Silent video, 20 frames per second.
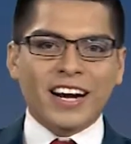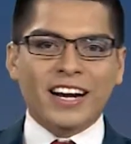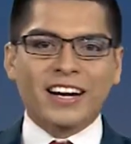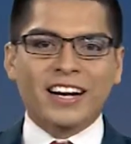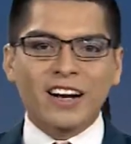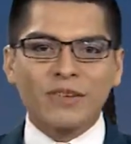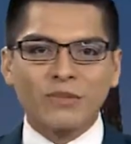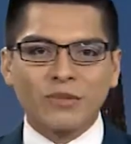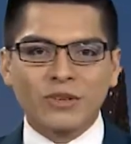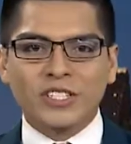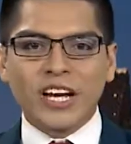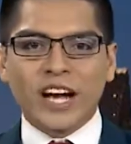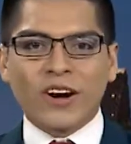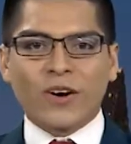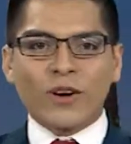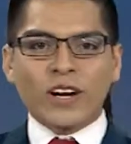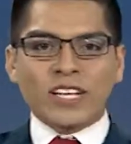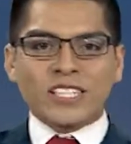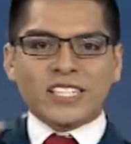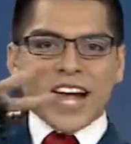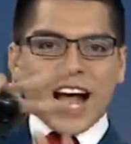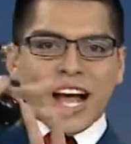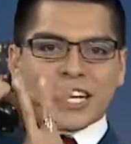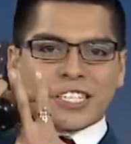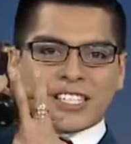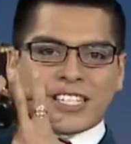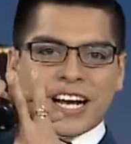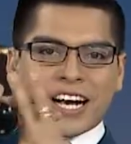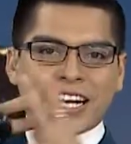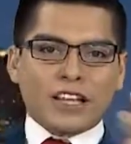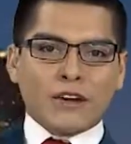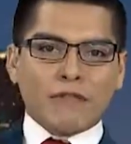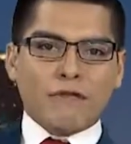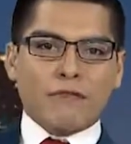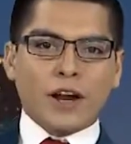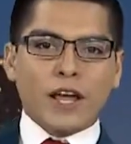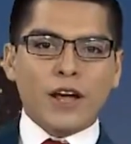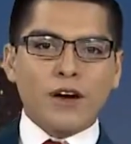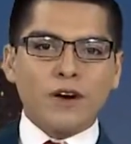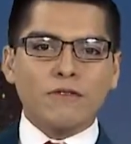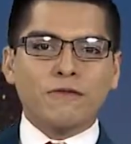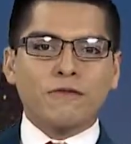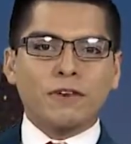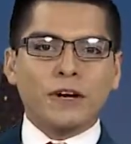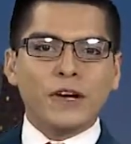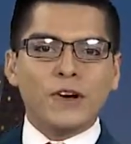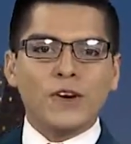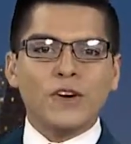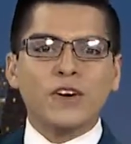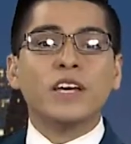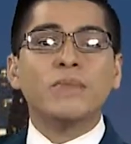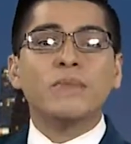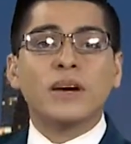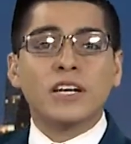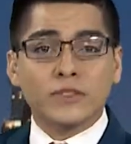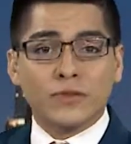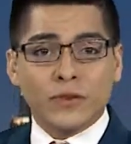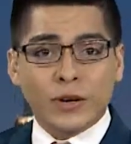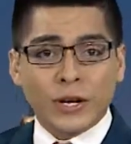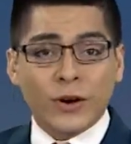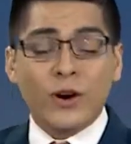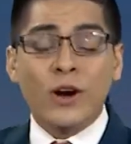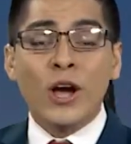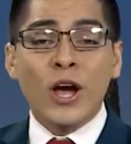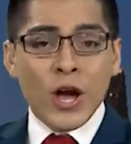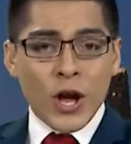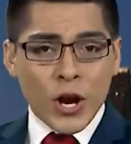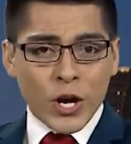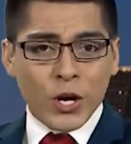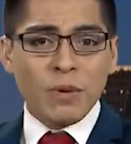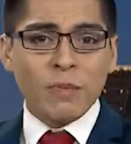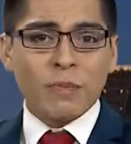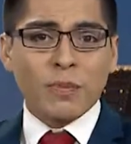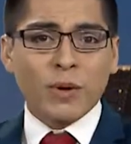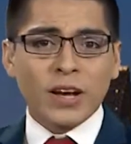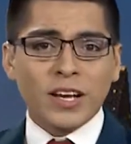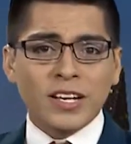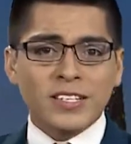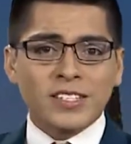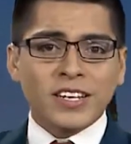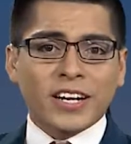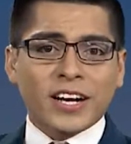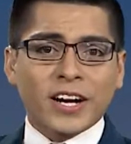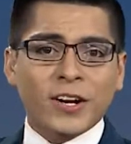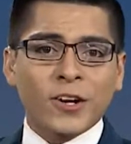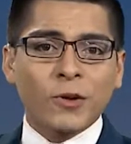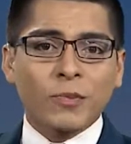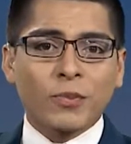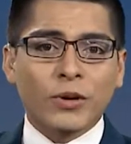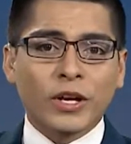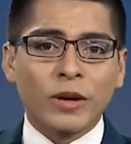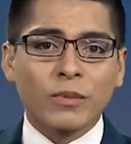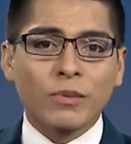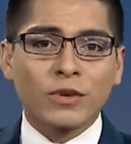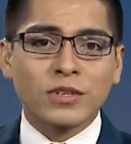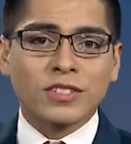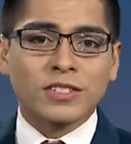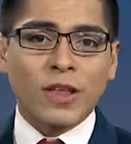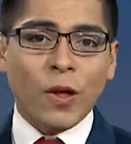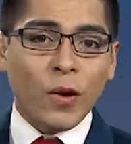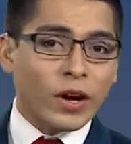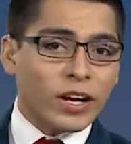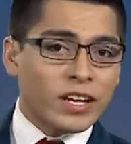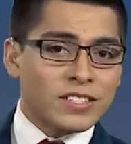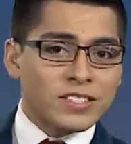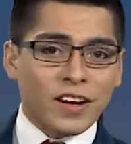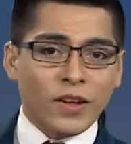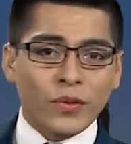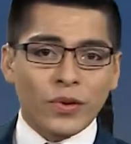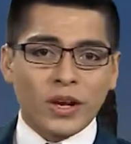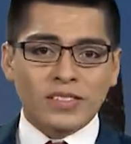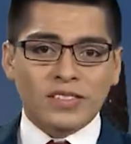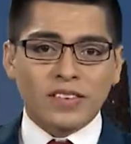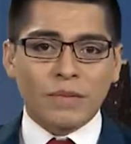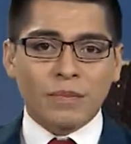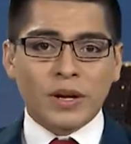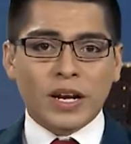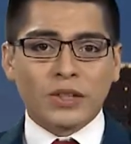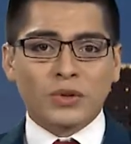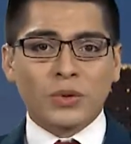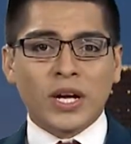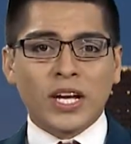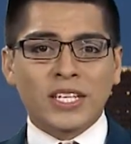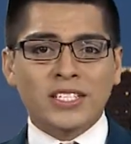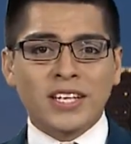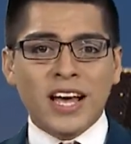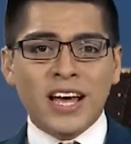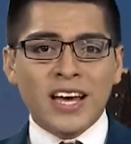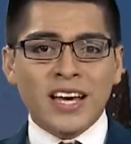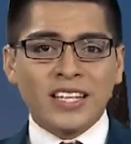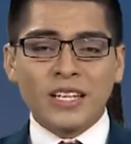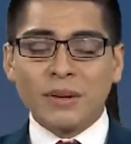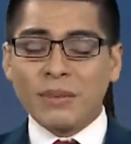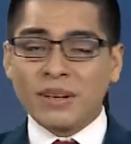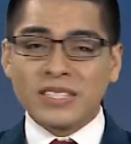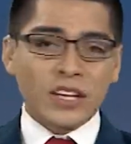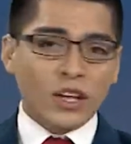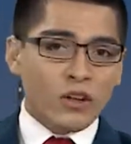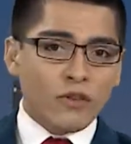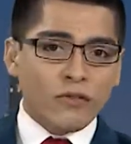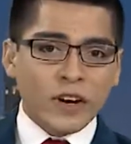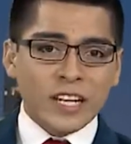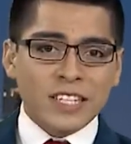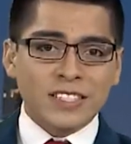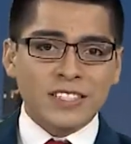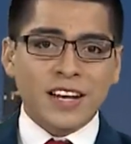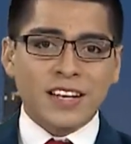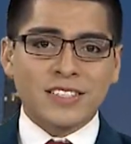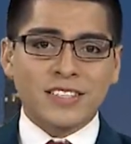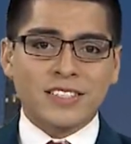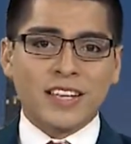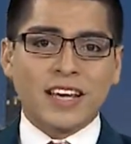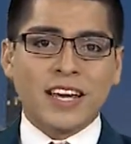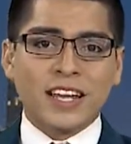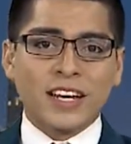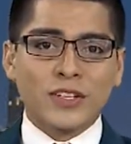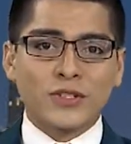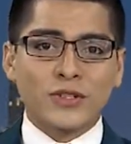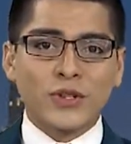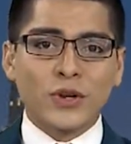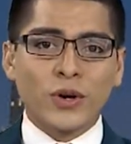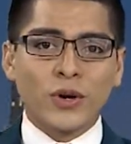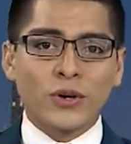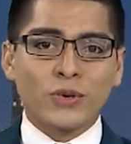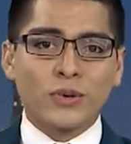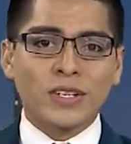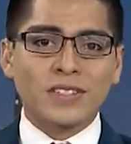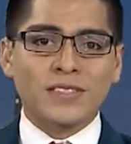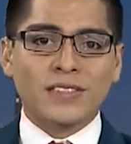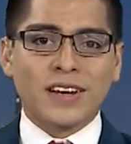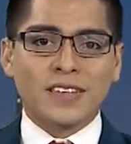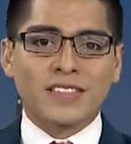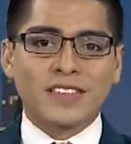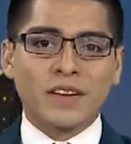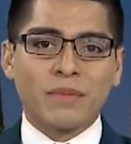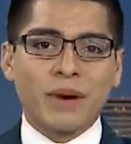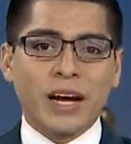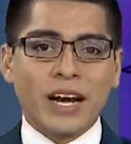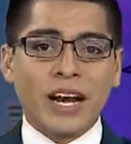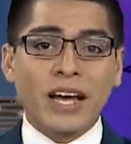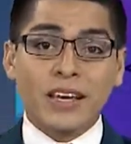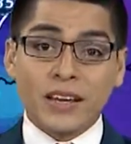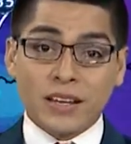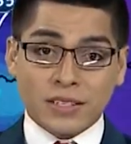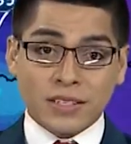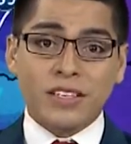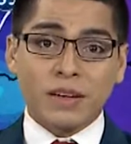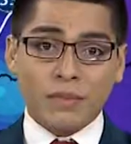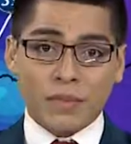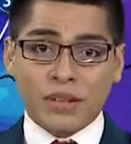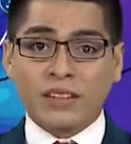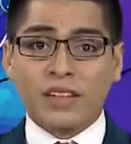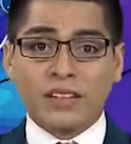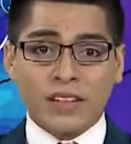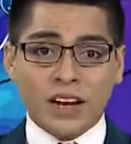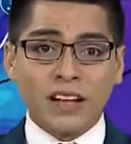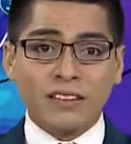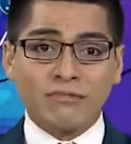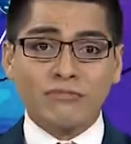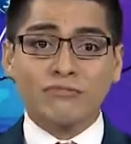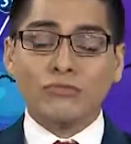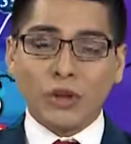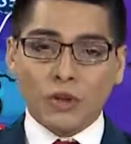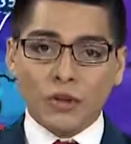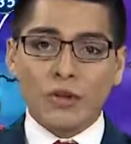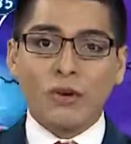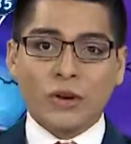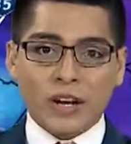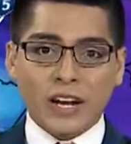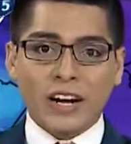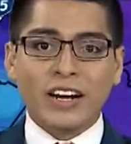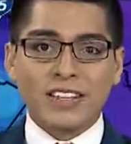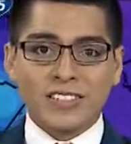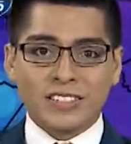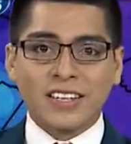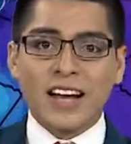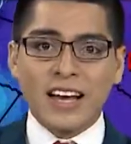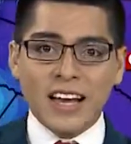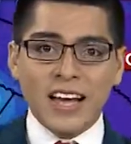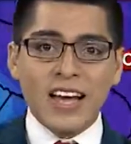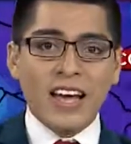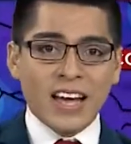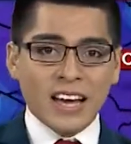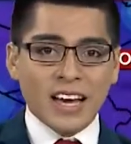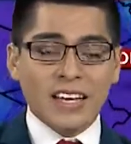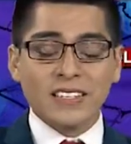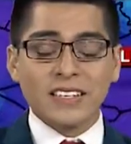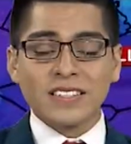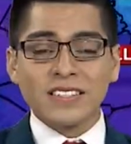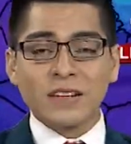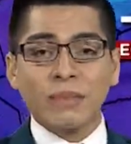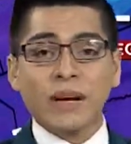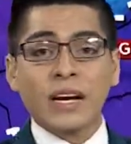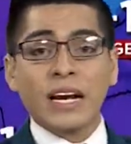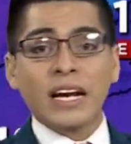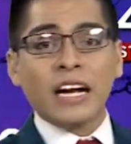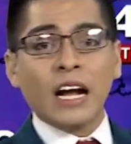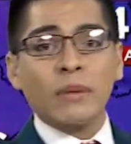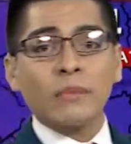Arrancamos ya con ese hashtag de frío, frío y más frío. No me puede decir que no porque hemos estado registrando unas temperaturas demasiado frescas desde que inició nuestra semana y así se mantendrá todo lo que resta esta semana.